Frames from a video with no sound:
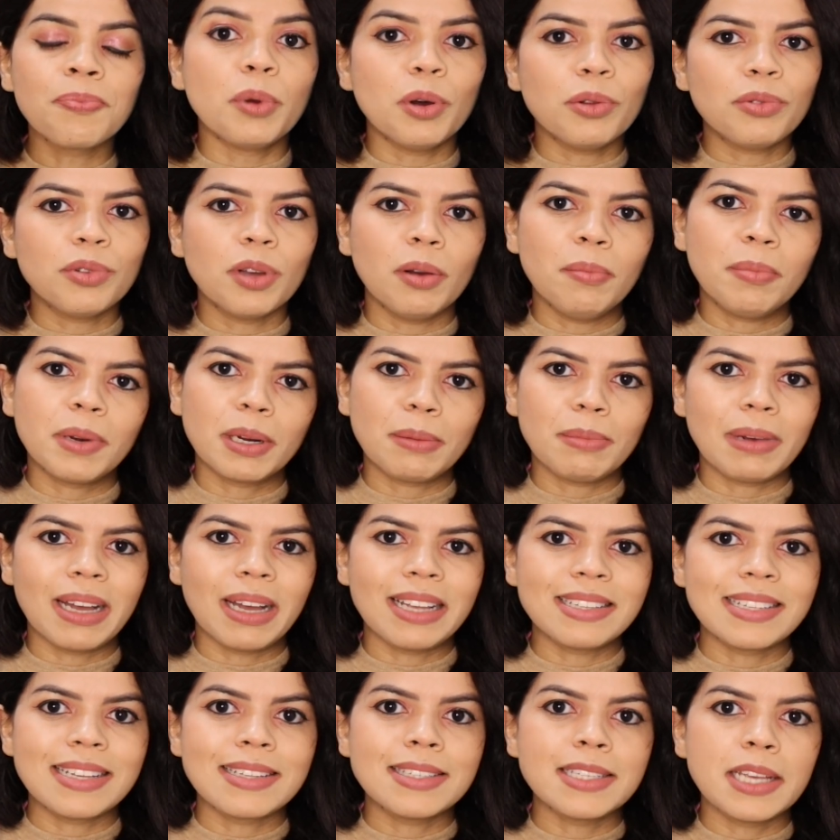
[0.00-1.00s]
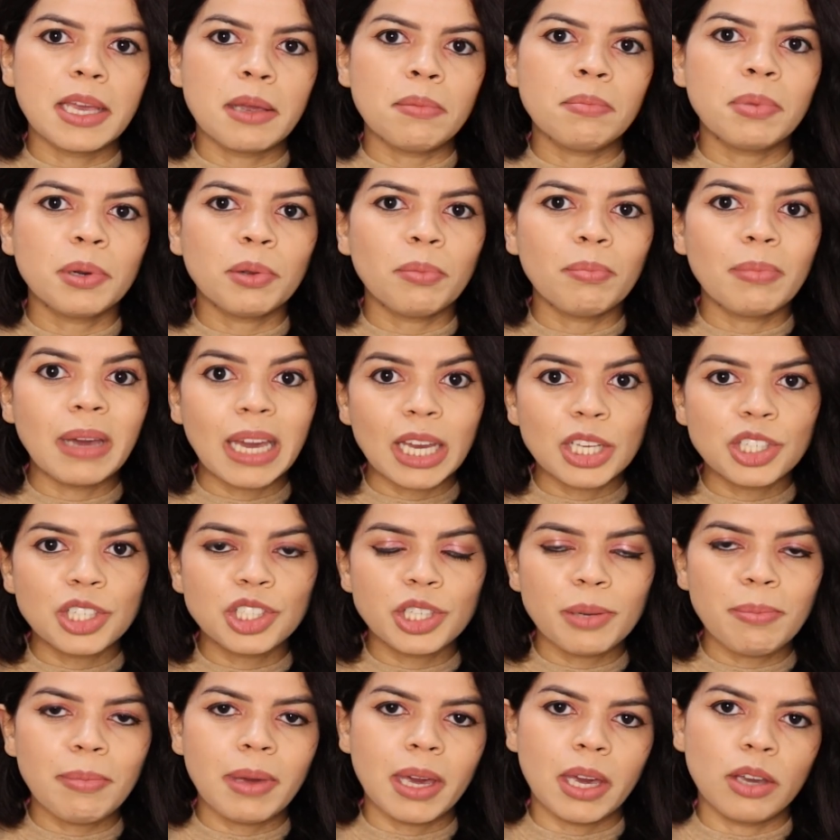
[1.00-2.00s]
Meu tom pra base é sempre o
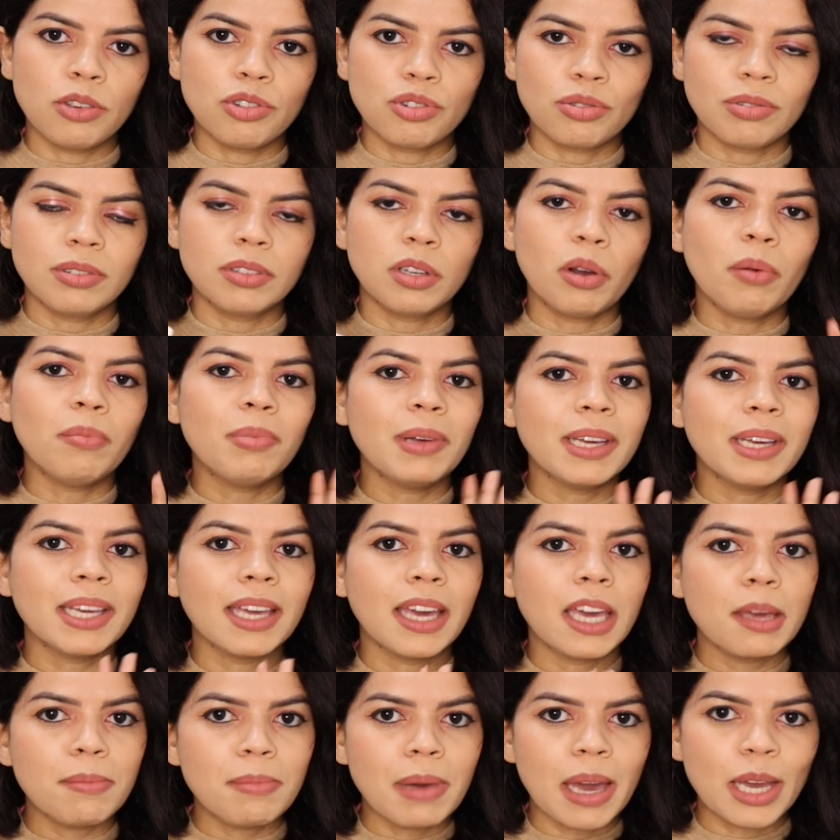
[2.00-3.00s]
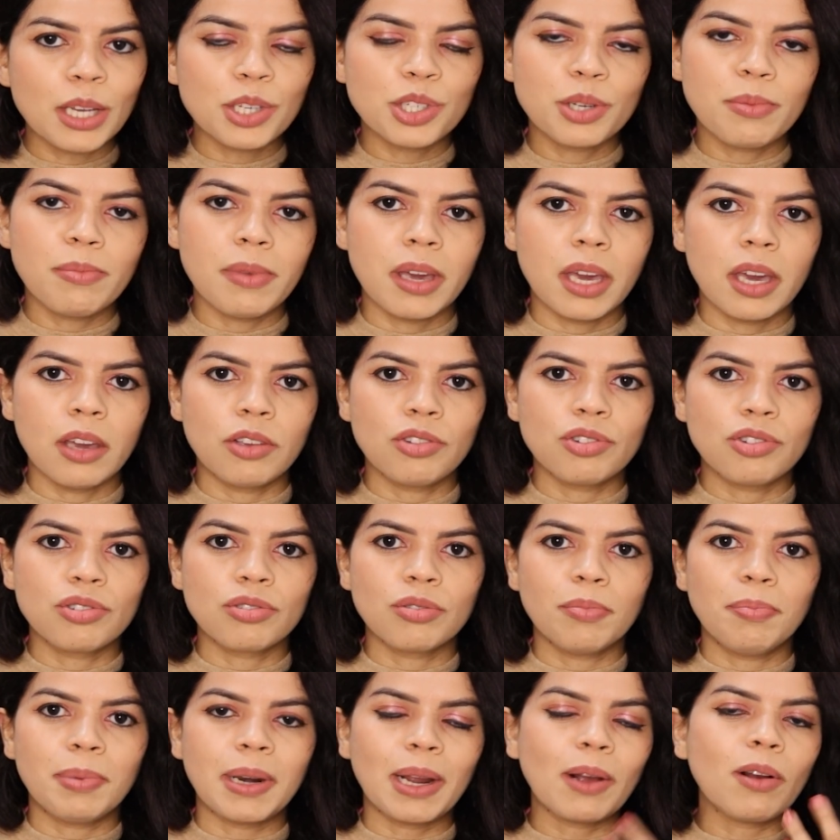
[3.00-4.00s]
bege médio, então eu peguei bege
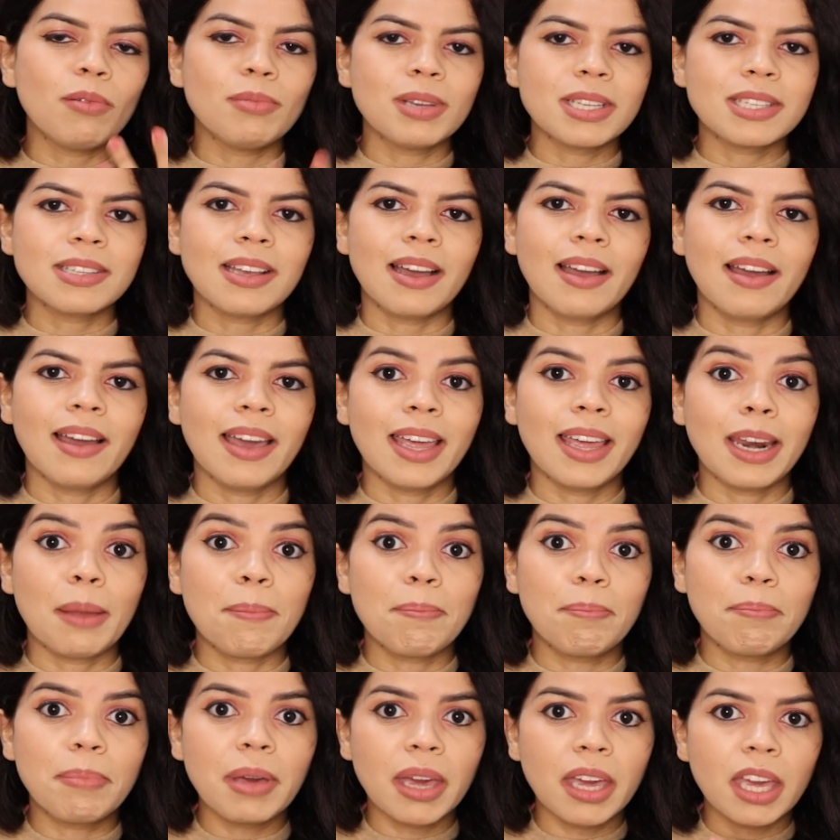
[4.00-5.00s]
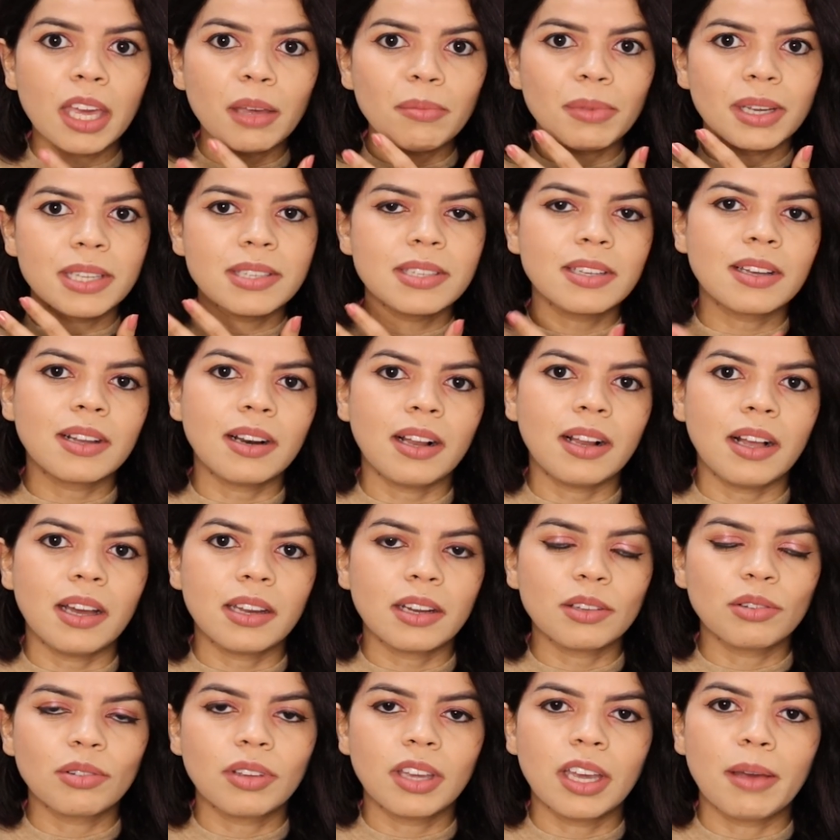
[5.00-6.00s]
médio, pra começar ela é bem mais clara,
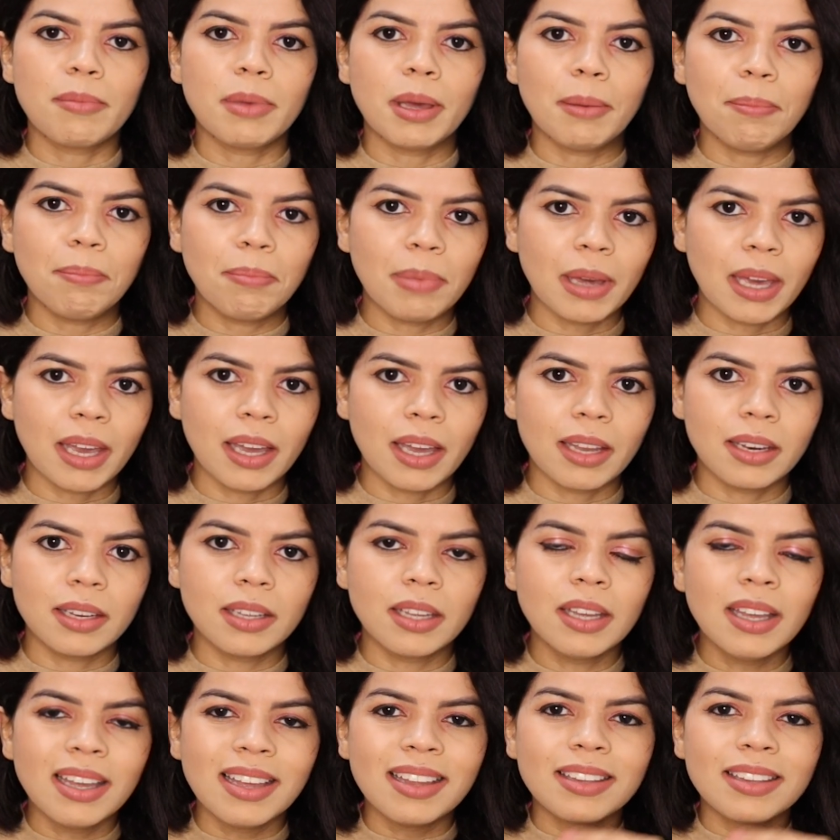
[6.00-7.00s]
clara do que a minha pele,